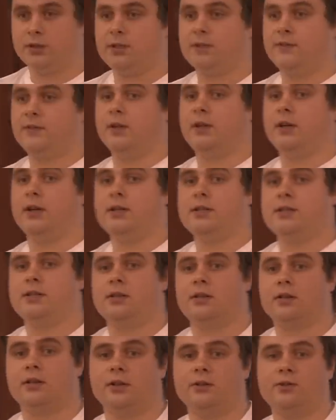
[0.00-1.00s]

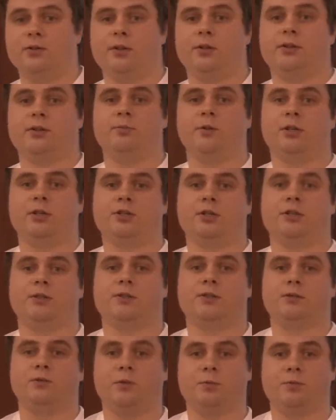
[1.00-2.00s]
нотификаций, которые
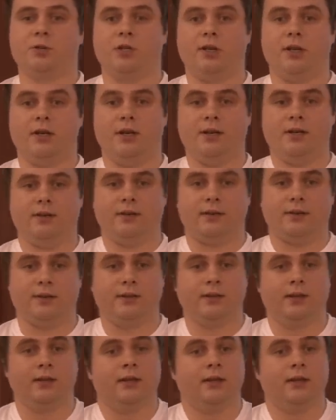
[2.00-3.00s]
отображаются в общей ленте.